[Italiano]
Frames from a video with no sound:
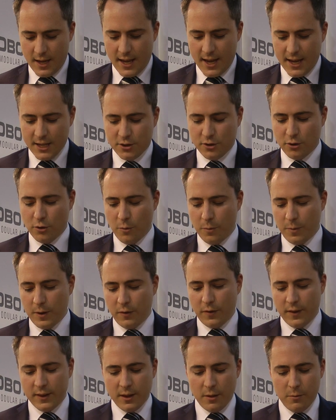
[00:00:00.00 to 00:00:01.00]
e sono
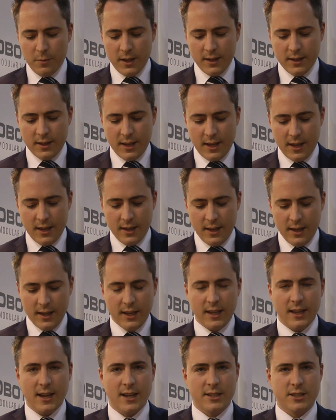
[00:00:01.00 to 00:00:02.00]
perfettamente
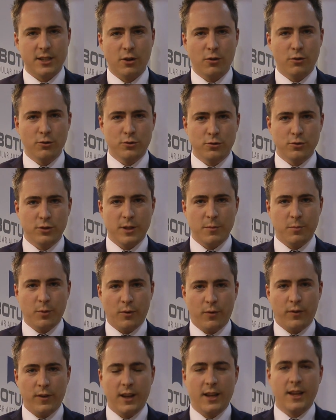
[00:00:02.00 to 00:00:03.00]
in asse con tutti i
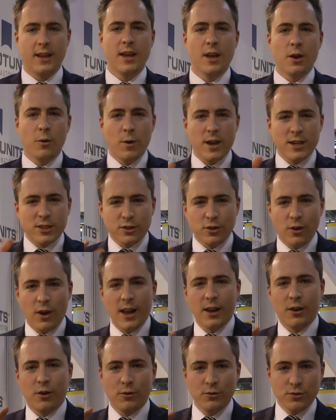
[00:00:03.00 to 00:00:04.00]
profili questo è
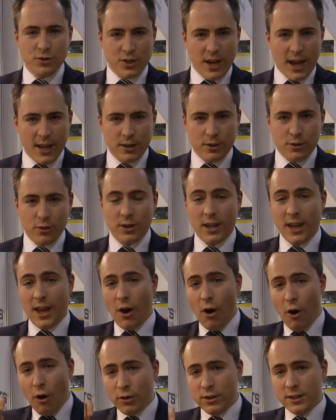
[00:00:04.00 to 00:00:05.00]
il concetto che
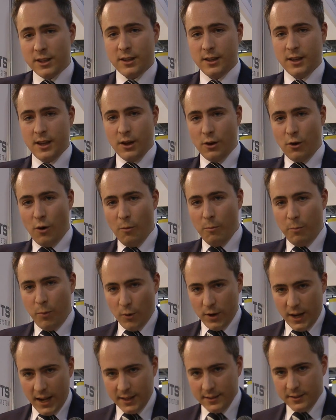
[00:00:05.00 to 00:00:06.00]
ogni
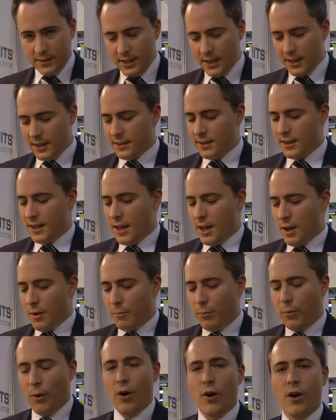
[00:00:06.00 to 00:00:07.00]
componente
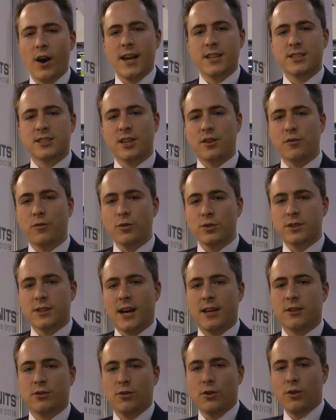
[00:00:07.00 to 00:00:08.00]
può essere
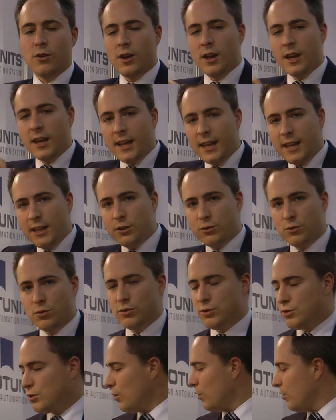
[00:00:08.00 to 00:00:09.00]
sfruttato in
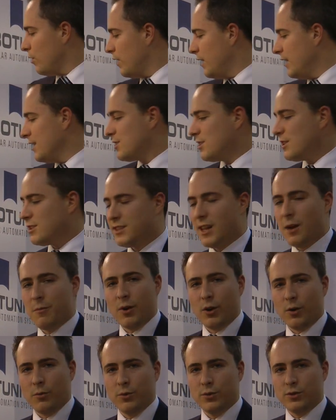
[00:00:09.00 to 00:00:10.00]
tutto il
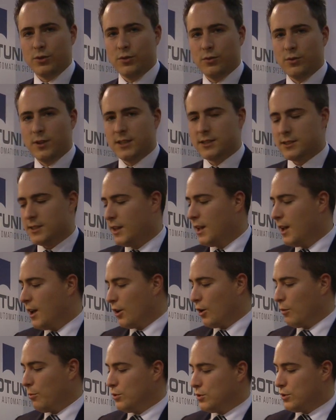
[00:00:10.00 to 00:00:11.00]
sistema Robot Units
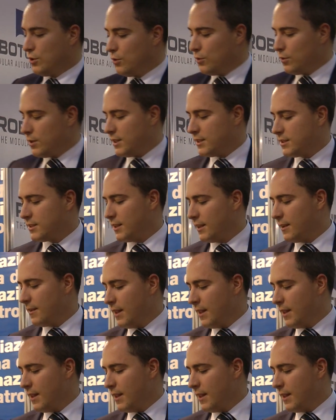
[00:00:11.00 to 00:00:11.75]
Robot Units